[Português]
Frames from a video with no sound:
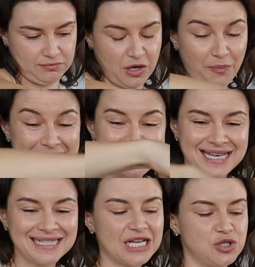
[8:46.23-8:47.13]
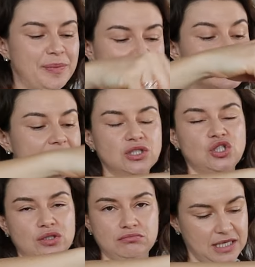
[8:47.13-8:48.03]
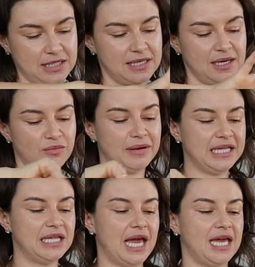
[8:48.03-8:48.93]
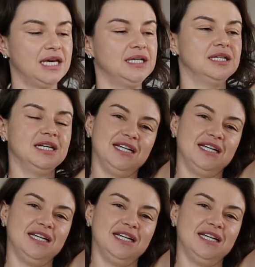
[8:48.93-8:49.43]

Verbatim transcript: eu pensei em dar de presente, pra vocês terem uma ideia.